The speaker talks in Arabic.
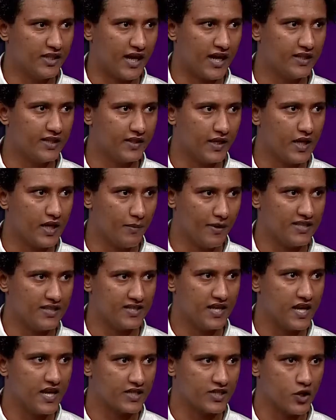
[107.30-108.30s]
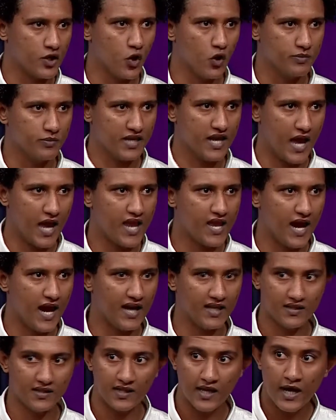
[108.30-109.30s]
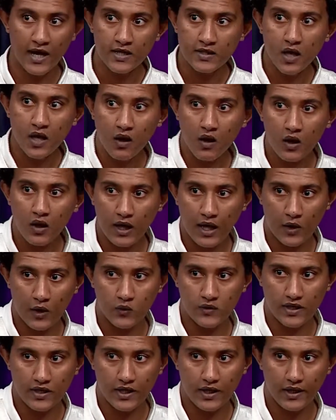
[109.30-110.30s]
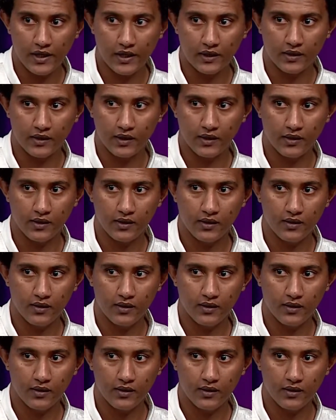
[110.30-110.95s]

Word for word: دخلت هنا بقيت زيك زيهم زي اي حد زي الراجل العجوز اللي هناك ده